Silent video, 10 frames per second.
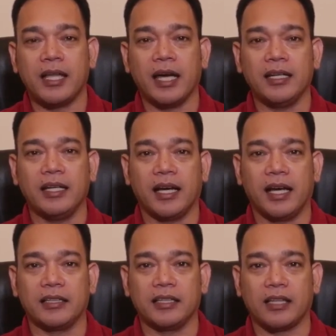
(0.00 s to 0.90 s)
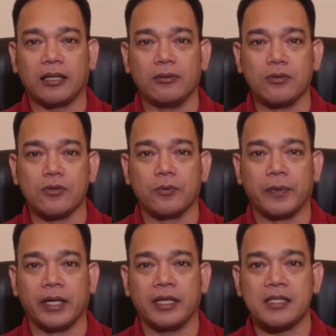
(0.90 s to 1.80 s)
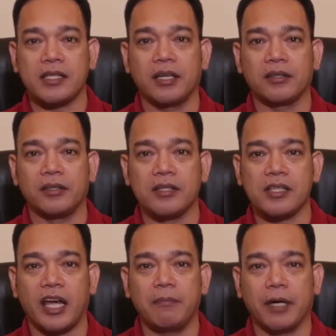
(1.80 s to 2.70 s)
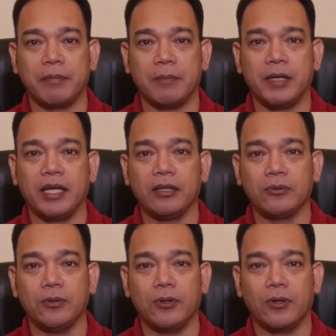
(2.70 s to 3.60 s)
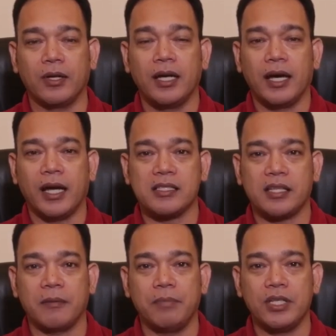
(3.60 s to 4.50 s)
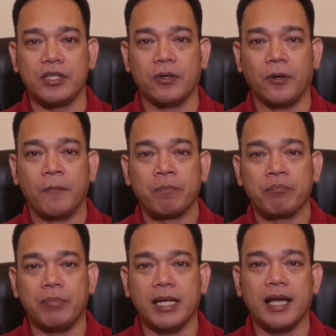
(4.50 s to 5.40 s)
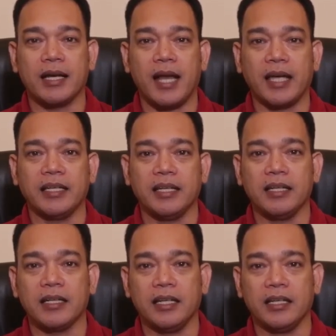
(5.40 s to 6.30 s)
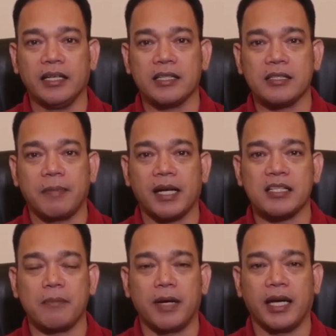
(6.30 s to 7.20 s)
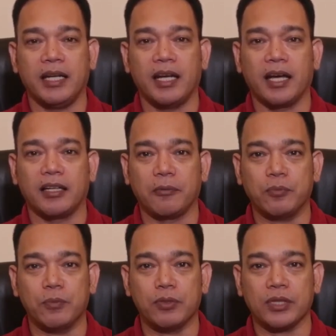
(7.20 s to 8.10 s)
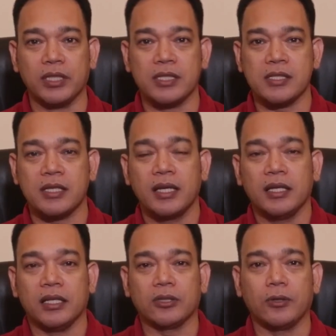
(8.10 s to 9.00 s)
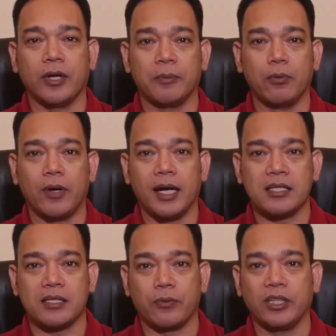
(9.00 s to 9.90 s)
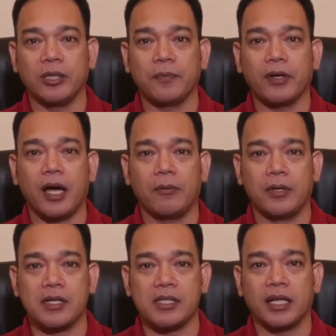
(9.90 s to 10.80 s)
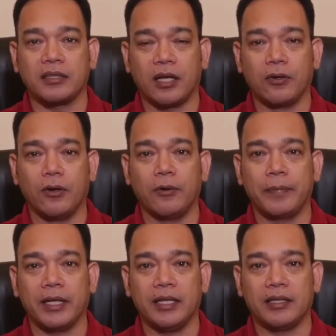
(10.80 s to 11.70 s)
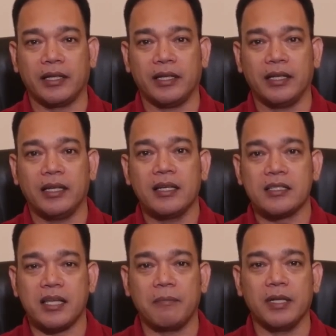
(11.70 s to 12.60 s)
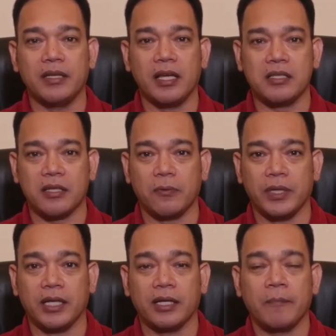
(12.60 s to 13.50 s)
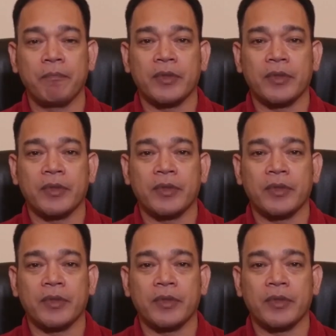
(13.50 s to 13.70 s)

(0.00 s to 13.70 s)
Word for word: dahil ang ating tatlong super health centers ay magbibigay tulong at serbisyo bilang lying-in clinics para sa mga inang nagbubuntis. Ito ay bukas 24 hours at nag-ooperate rin 7 days a week.